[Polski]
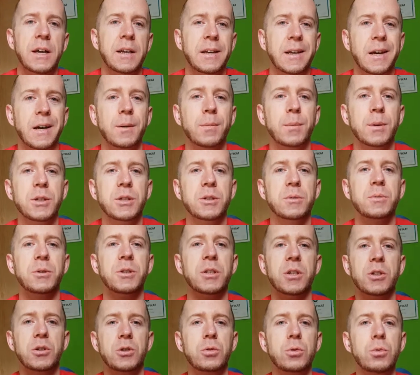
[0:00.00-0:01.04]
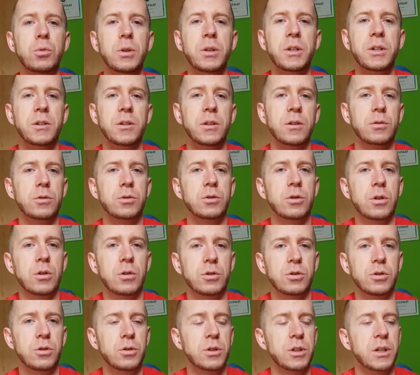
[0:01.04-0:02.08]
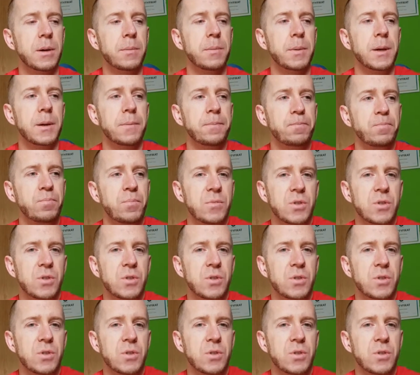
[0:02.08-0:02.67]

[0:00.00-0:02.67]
jak będziemy się czuli, gdy już to osiągniemy,